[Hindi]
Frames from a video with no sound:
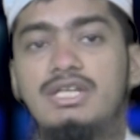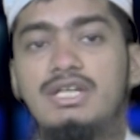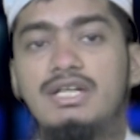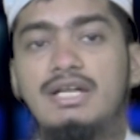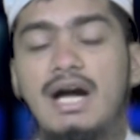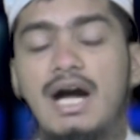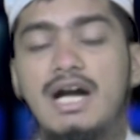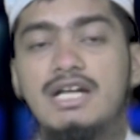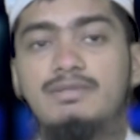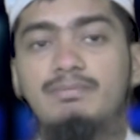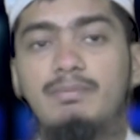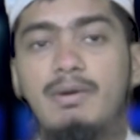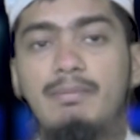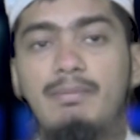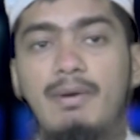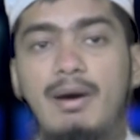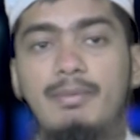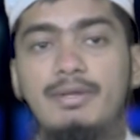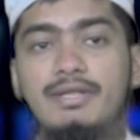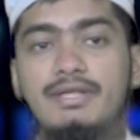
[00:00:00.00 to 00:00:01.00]
की काश पर
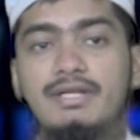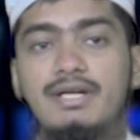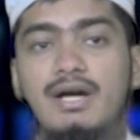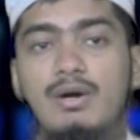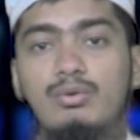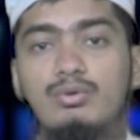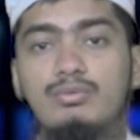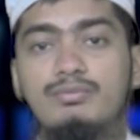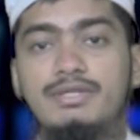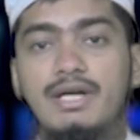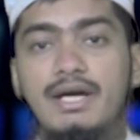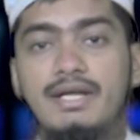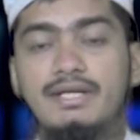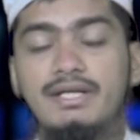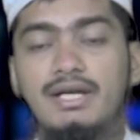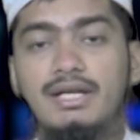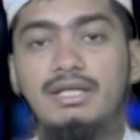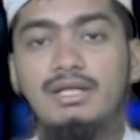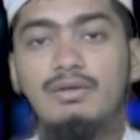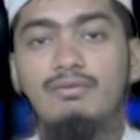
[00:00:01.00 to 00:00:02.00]
पाबंदी का हुक्म जारी
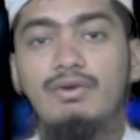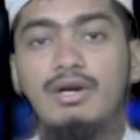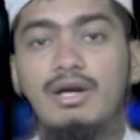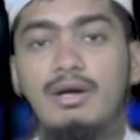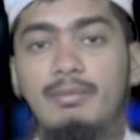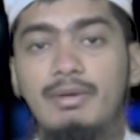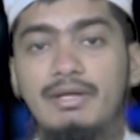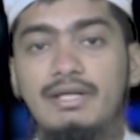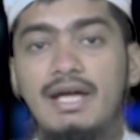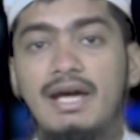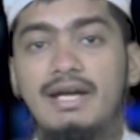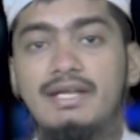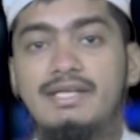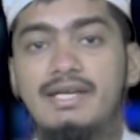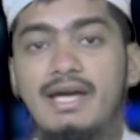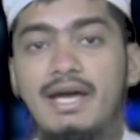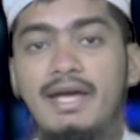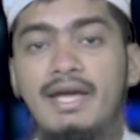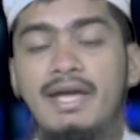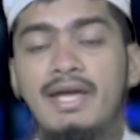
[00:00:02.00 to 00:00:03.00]
करते हुए खबरदार
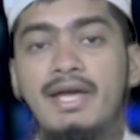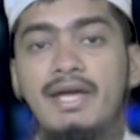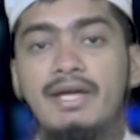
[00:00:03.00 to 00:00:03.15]
किया है